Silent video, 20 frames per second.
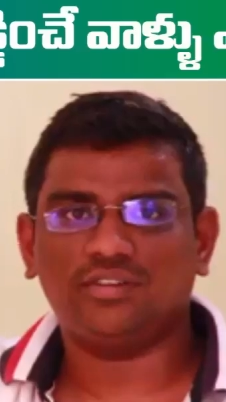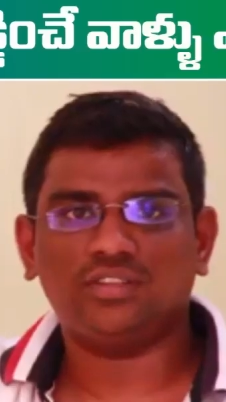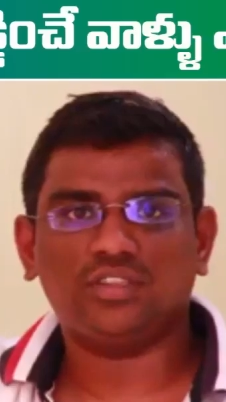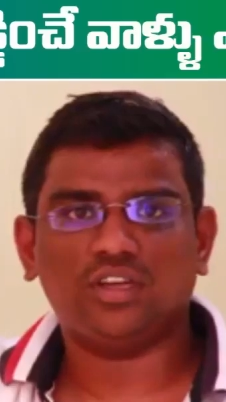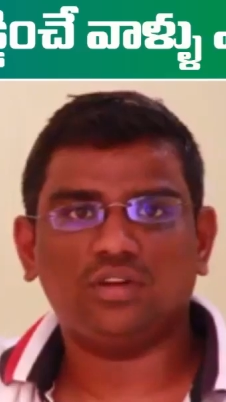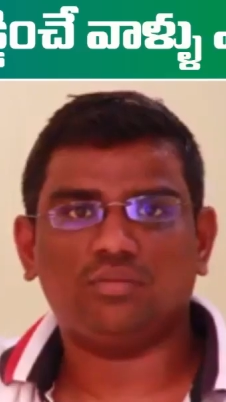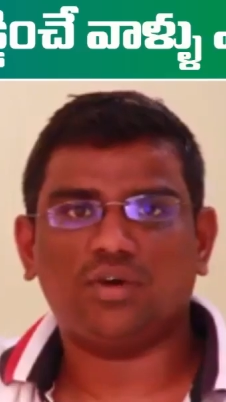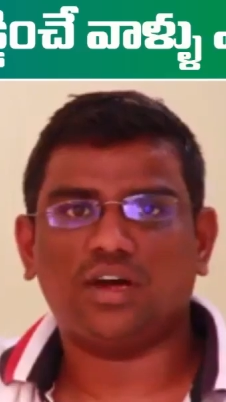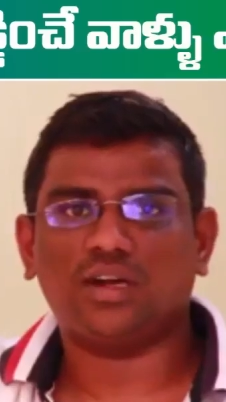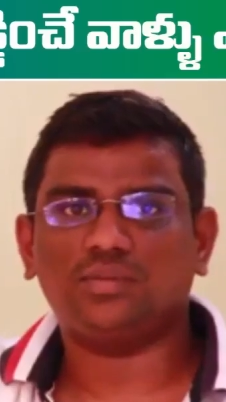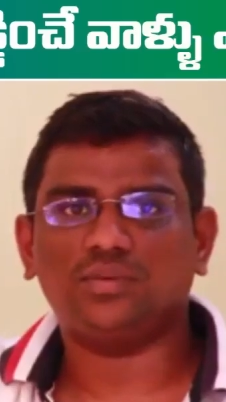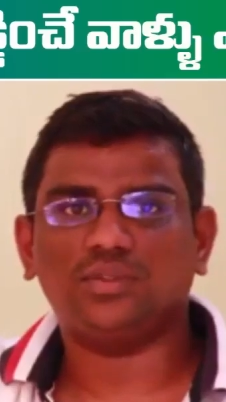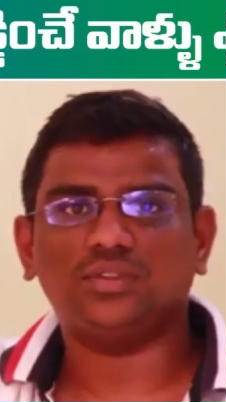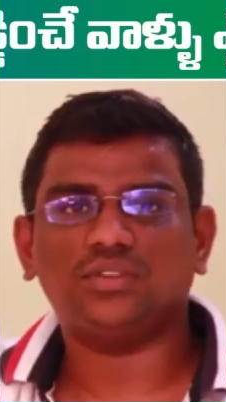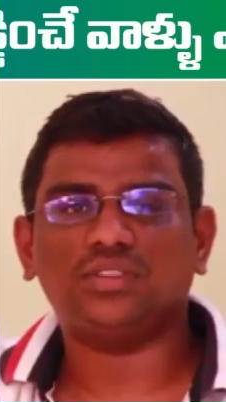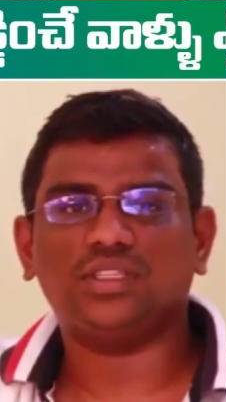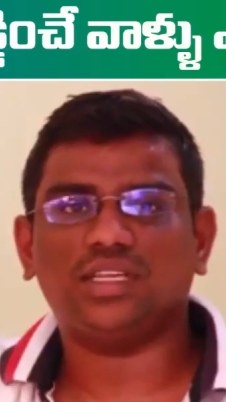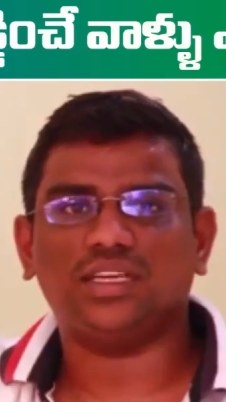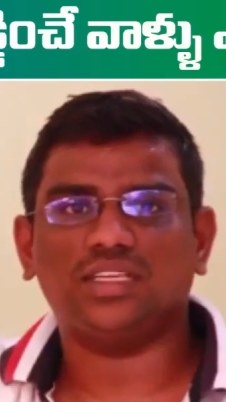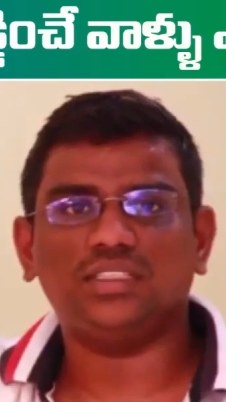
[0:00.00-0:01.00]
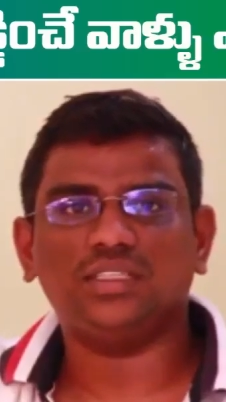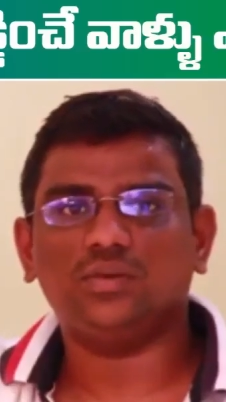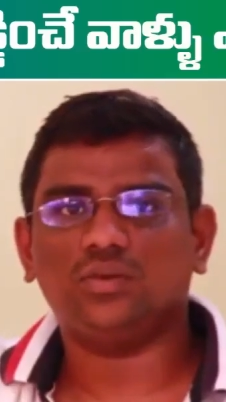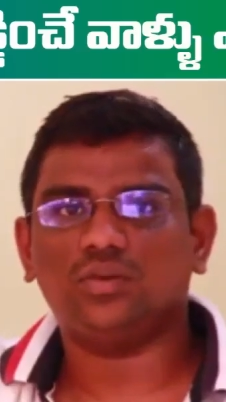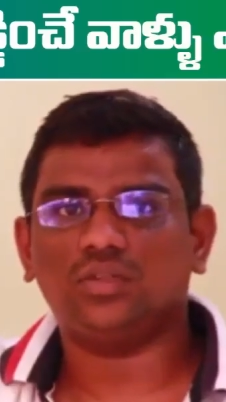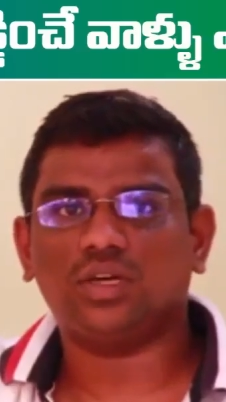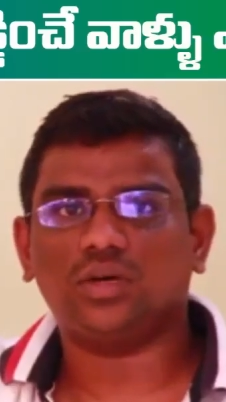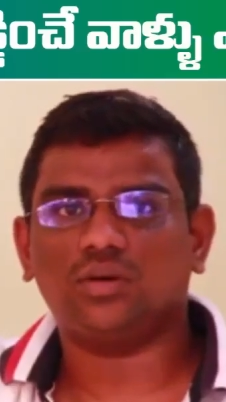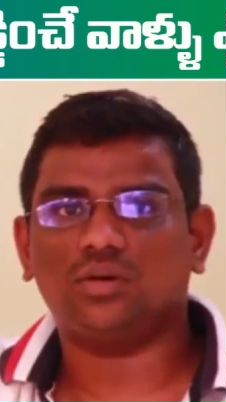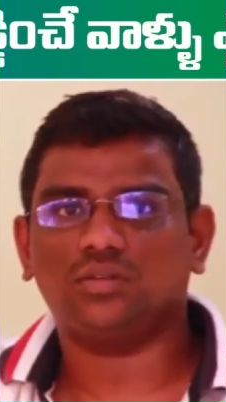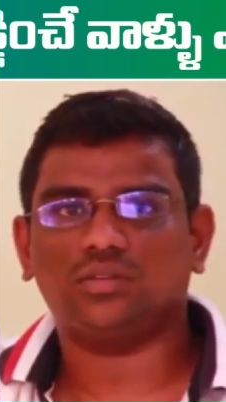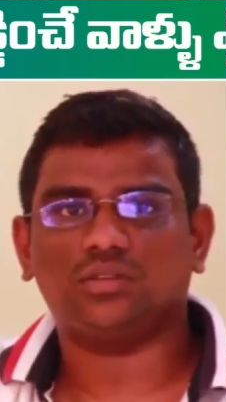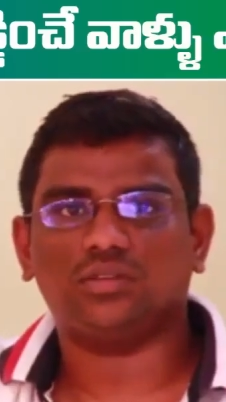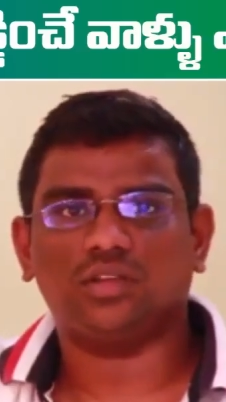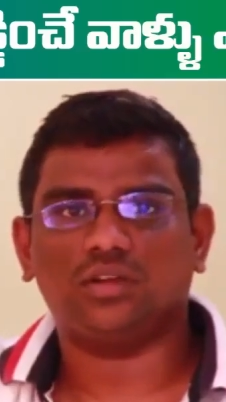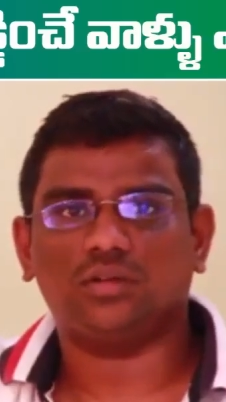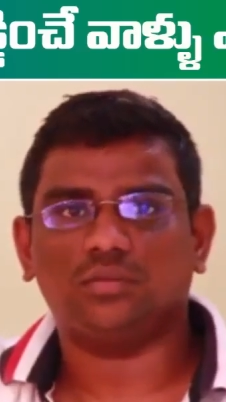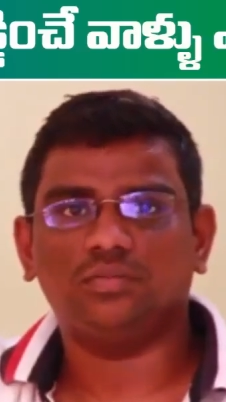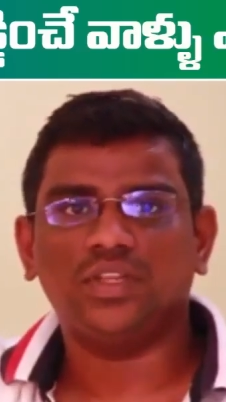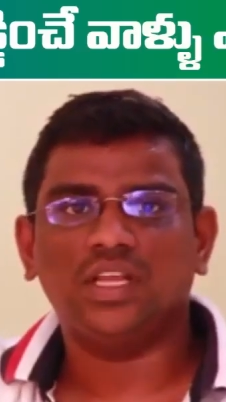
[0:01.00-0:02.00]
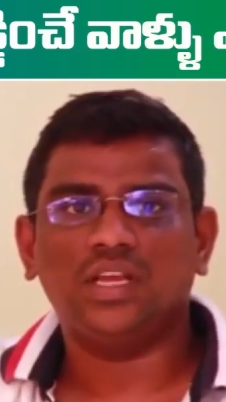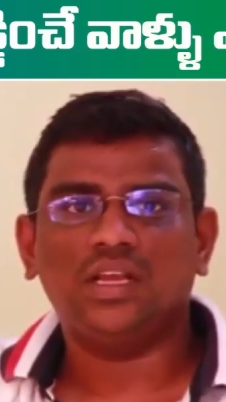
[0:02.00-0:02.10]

వ్యవస్థలో మార్పు వస్తుంది అనేసి ఊదరగొడుతున్నారు